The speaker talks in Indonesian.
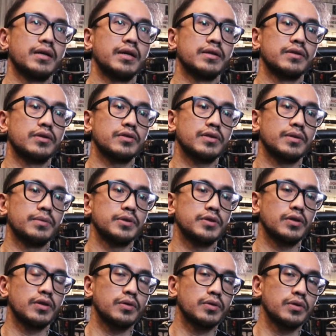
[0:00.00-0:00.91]
Nah terus habis
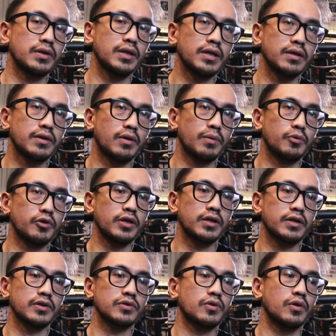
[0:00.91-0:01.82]
itu ikut di
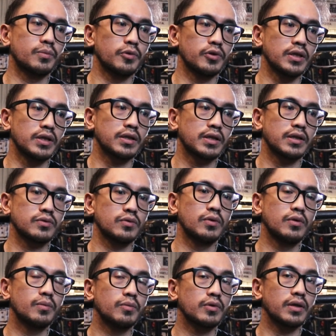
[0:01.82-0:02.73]
komunitas-komunitas
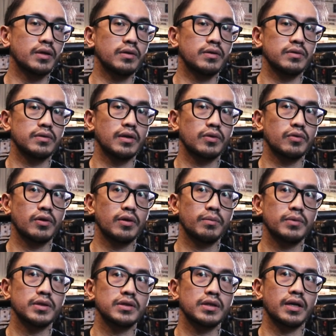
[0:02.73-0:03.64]
dulu mungkin
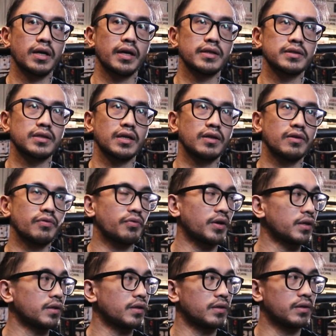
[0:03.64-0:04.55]
jatuhnya masih kayak street
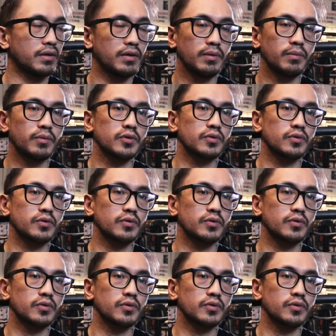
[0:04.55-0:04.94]
fight ya. Jadi iya.